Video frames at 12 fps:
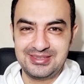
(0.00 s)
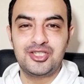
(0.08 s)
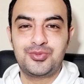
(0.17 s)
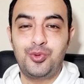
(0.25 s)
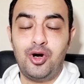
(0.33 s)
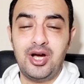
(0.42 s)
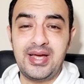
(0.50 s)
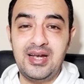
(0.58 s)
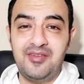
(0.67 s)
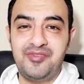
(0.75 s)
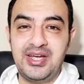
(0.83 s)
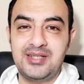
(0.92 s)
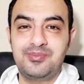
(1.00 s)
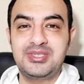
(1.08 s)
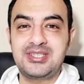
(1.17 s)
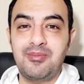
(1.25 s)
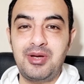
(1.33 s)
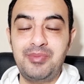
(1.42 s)
اسبوع خلافات
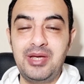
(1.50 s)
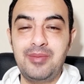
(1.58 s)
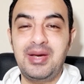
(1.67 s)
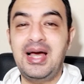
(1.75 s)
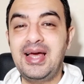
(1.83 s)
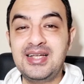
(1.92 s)
بسبب ايه بقى